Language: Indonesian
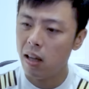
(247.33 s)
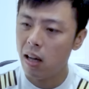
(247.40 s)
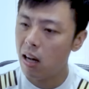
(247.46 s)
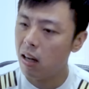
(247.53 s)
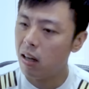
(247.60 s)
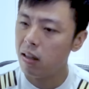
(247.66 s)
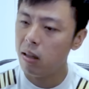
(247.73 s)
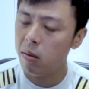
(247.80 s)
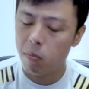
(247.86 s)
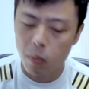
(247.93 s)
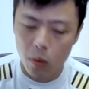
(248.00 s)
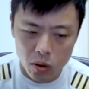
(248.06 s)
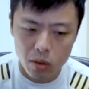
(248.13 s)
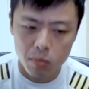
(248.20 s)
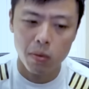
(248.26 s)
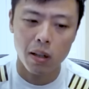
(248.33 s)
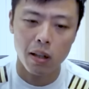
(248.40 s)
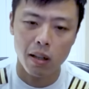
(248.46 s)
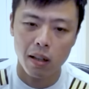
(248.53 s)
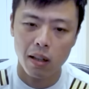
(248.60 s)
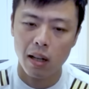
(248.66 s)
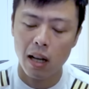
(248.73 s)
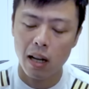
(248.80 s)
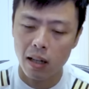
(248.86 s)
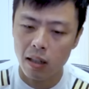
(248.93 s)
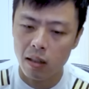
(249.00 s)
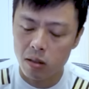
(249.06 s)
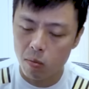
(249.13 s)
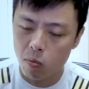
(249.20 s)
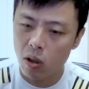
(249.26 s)
yang impossible karena
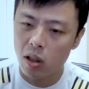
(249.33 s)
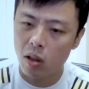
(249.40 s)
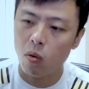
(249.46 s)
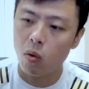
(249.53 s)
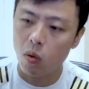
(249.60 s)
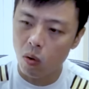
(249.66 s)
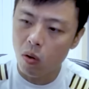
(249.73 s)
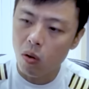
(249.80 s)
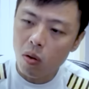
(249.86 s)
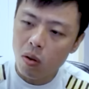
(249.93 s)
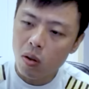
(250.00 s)
ini semua terukur.